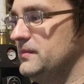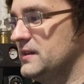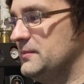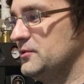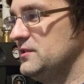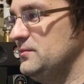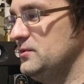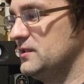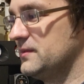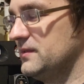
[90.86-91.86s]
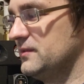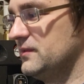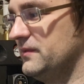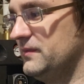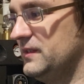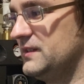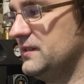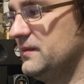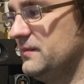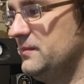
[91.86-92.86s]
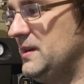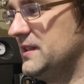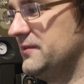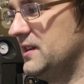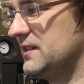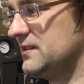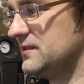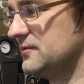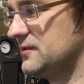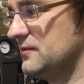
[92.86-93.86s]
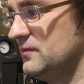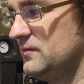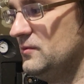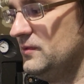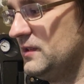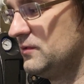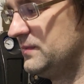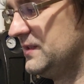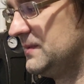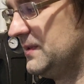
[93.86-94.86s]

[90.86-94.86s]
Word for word: работ не будет, ну, это маленькая вероятность. То есть, ну, mm-hmm. так вот, в принципе,